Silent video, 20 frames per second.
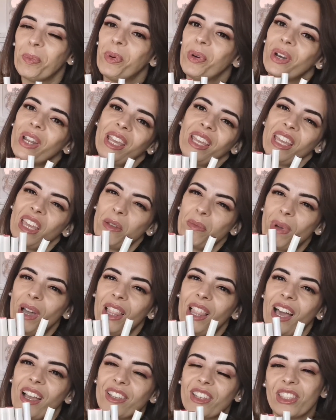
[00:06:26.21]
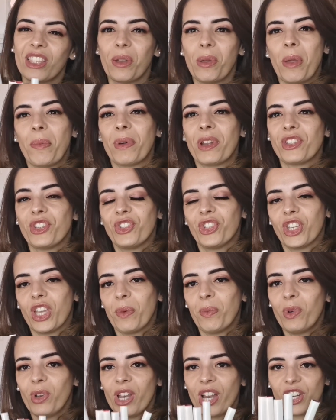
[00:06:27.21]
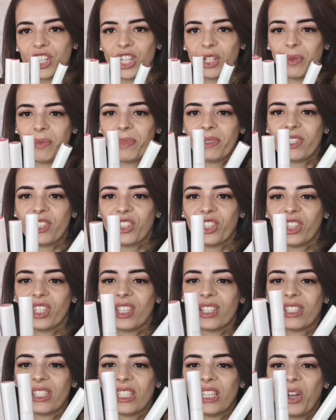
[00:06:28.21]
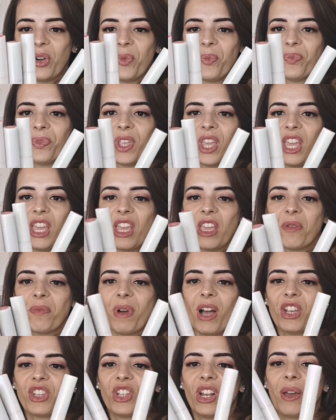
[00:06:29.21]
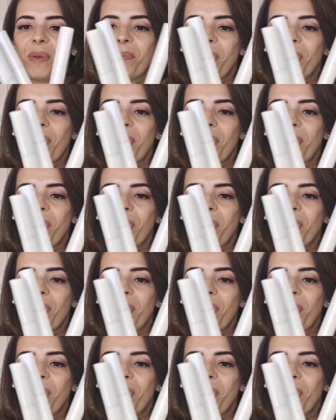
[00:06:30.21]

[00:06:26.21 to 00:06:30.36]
Porém, a embalagem também pra gente que é mulher chama bastante atenção. A